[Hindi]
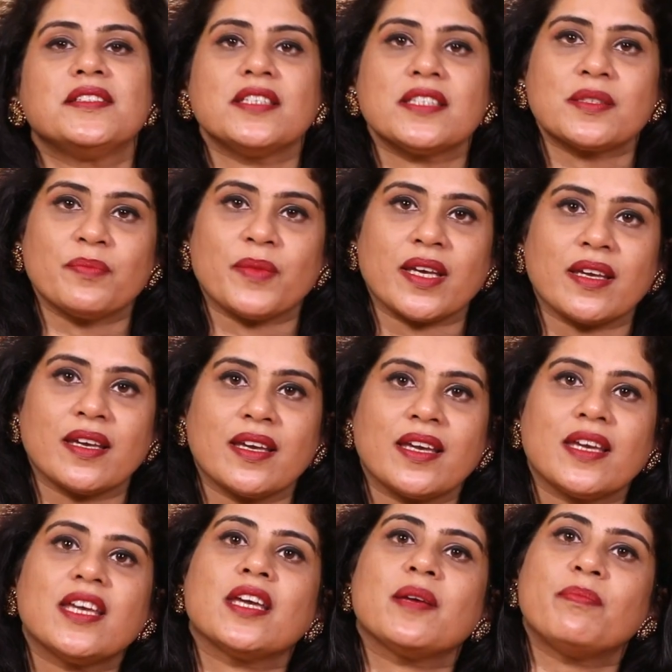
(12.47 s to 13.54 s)
जिसमें
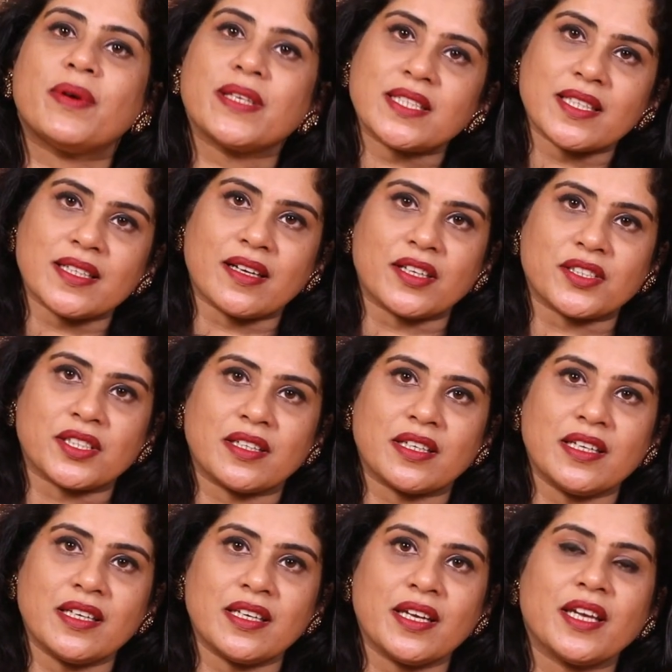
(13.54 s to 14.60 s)
एक बच्चे का
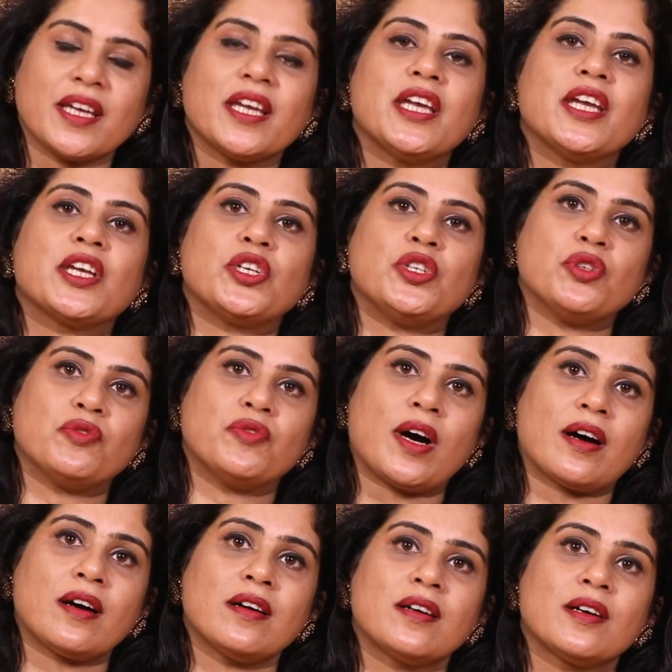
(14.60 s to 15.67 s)
शरीर एक युवा